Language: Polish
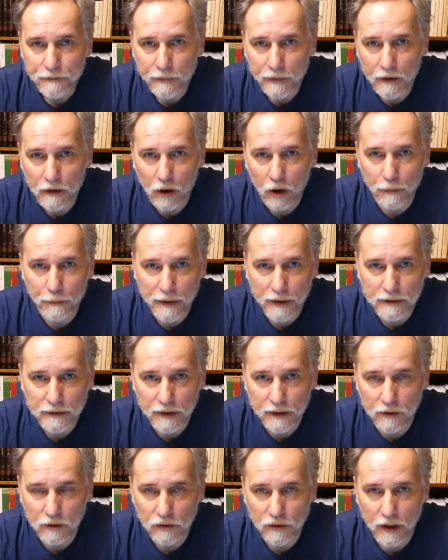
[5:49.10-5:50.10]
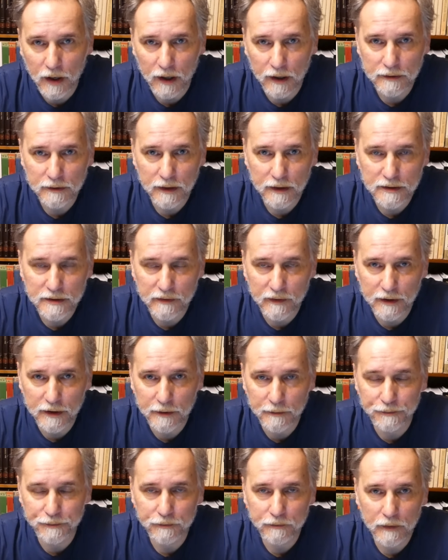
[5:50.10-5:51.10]
y, opartego na tak
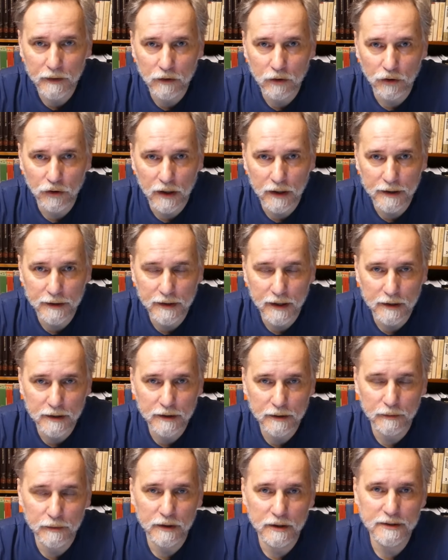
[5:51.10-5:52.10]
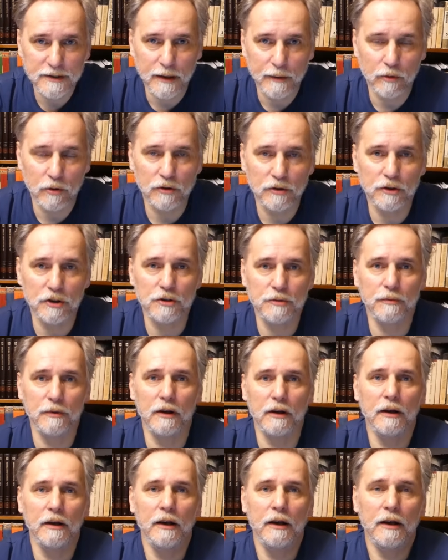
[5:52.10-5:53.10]
zwanym totalitarnym
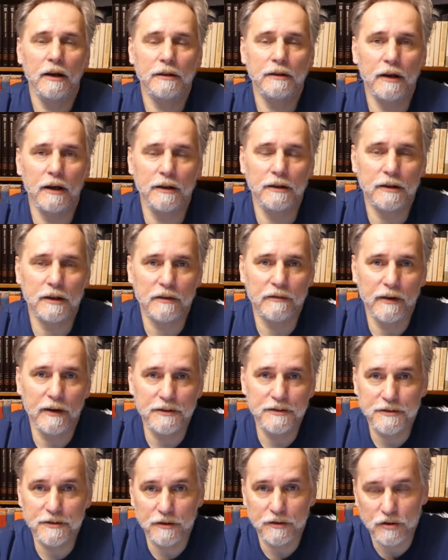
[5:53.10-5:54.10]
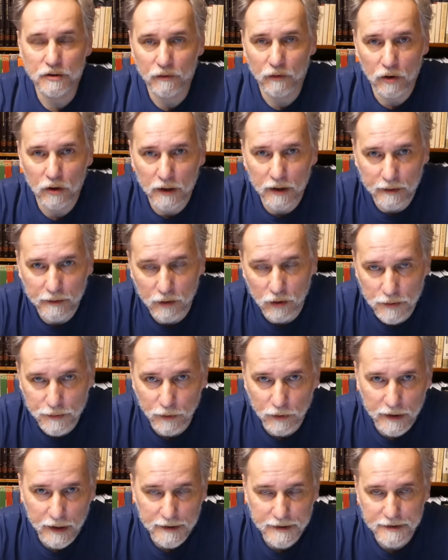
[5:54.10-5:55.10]
zamordyzmie, na interwencji czy w ogóle
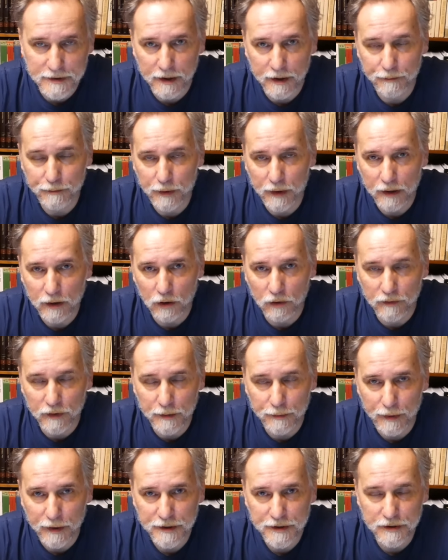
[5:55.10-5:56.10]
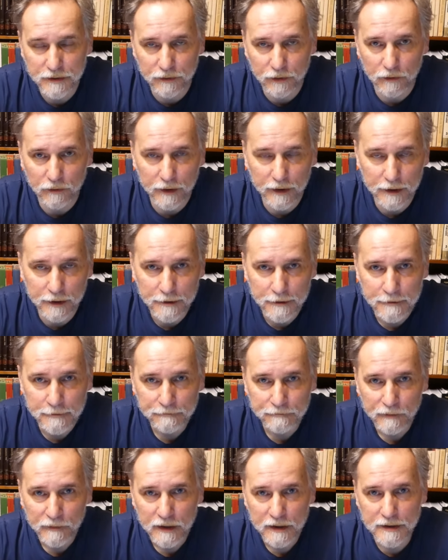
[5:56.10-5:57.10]
gospodarce planowej, państwowej
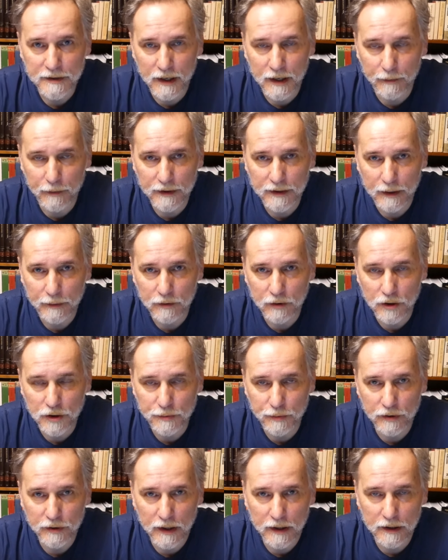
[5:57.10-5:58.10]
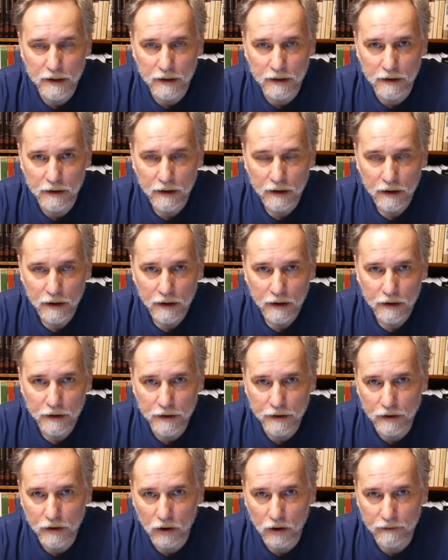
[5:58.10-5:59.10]
z elementami gospodarki
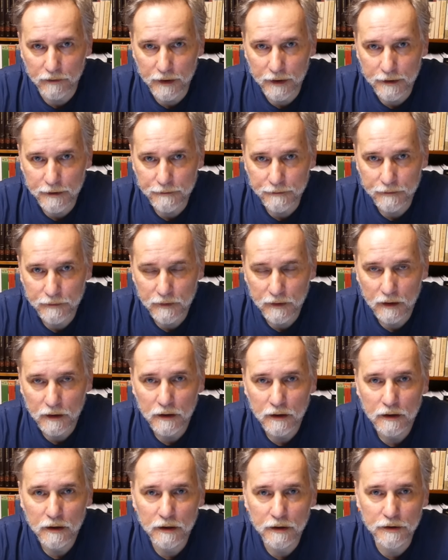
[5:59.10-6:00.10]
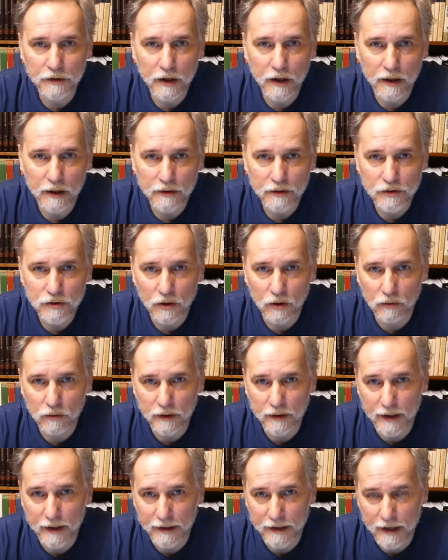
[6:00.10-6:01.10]
rynkowej. Indie
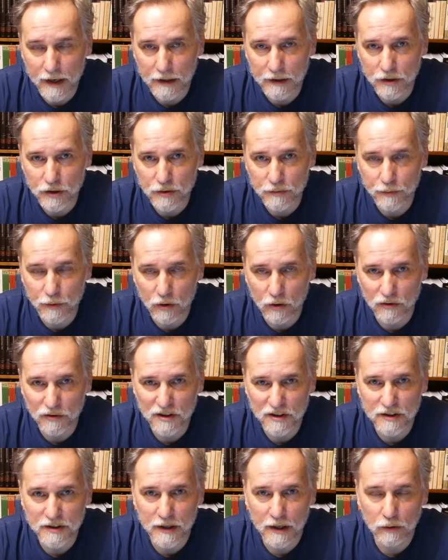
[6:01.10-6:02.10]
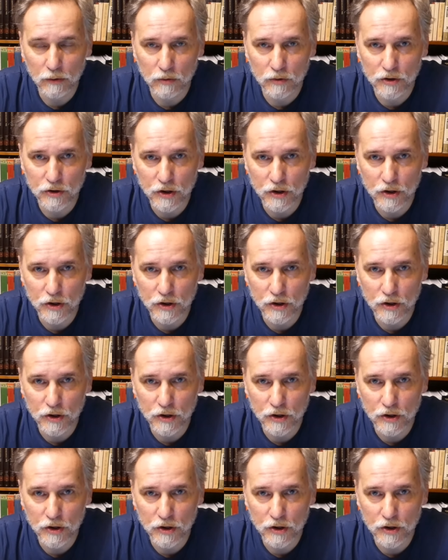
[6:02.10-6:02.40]
są generalnie rzecz biorąc z natury